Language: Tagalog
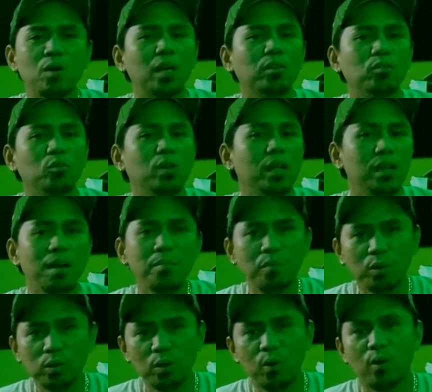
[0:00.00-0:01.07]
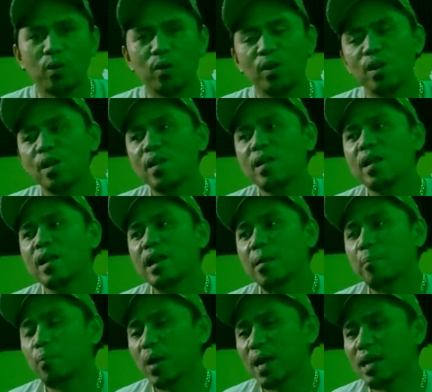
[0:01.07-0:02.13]
mo katulad ng motor na
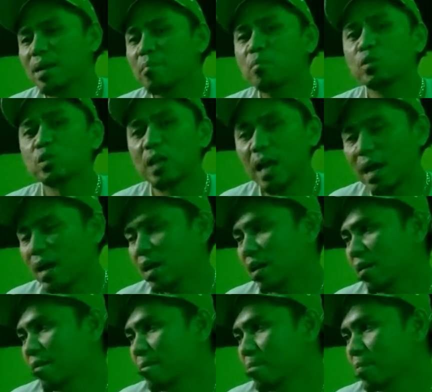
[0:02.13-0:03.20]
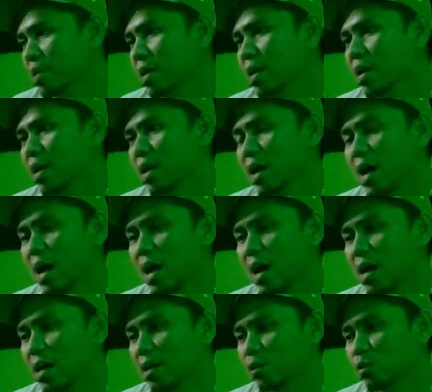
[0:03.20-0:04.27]
pwede mo siyang
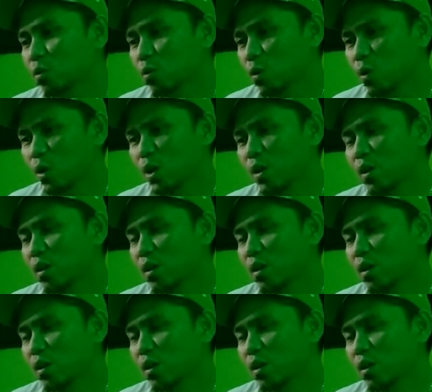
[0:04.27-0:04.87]
uh, isugod